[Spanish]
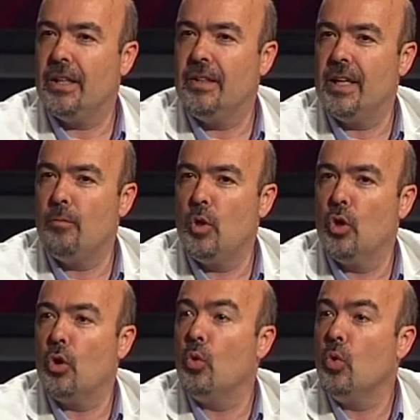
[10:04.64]
digamos lo
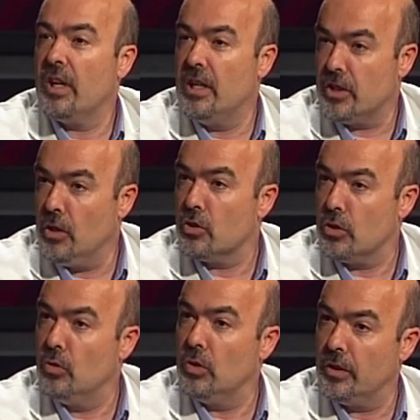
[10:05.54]
que ocurre en el siglo
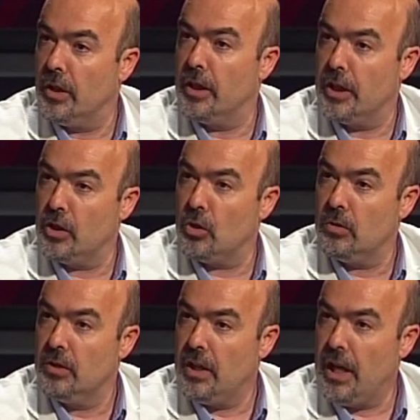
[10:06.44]
II Cristo
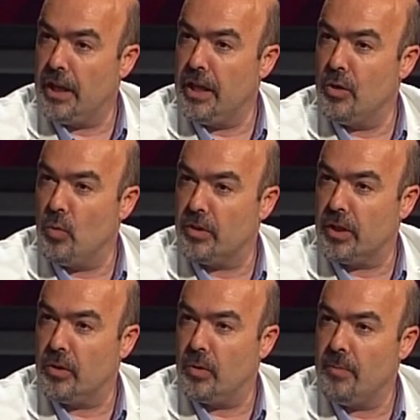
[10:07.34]
aquí en nuestra
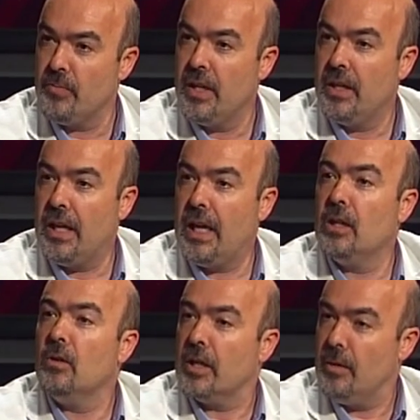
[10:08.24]
ciudad, es
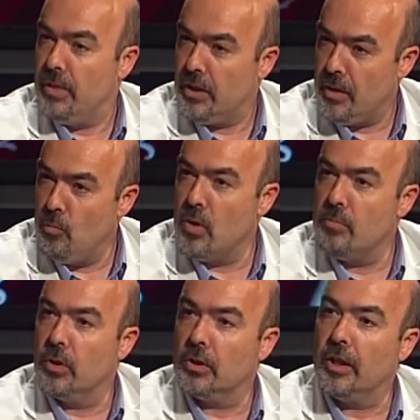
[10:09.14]
algo realmente muy
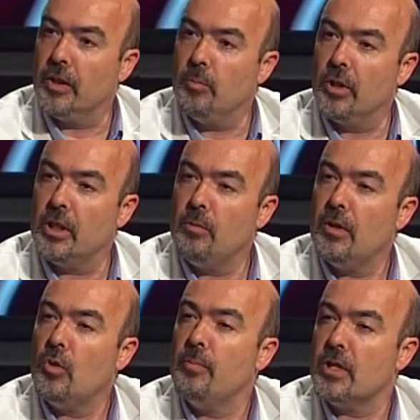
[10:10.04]
importante, porque estamos
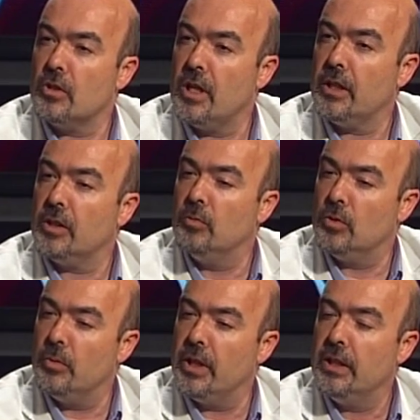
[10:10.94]
hablando de personajes como
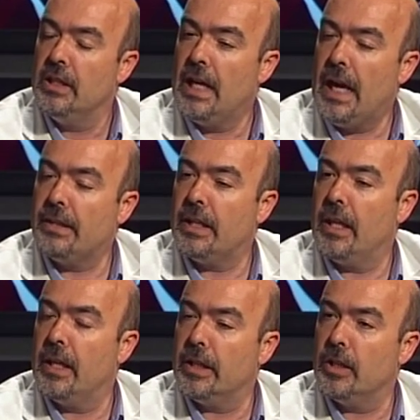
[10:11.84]
tú bien antes
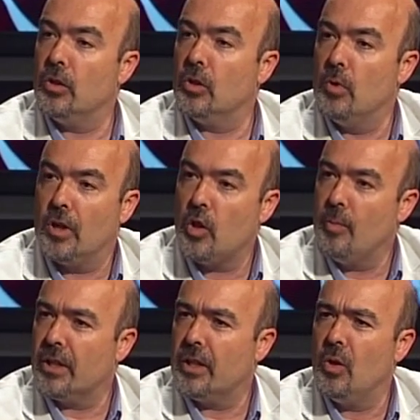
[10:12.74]
has descrito, como Claudio
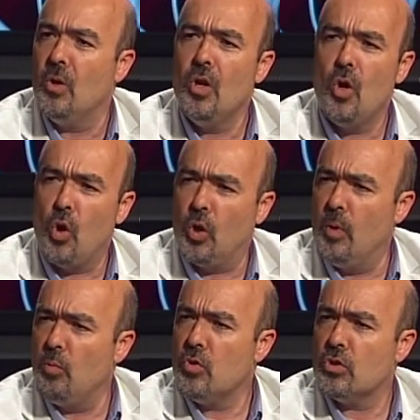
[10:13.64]
Marcelo o
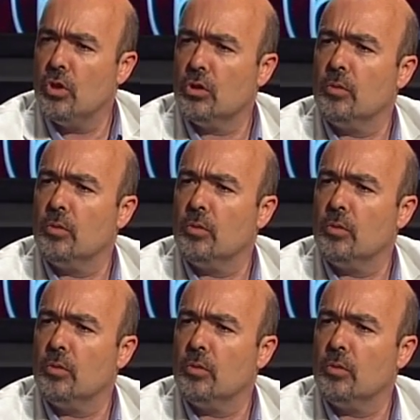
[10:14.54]
como muchos otros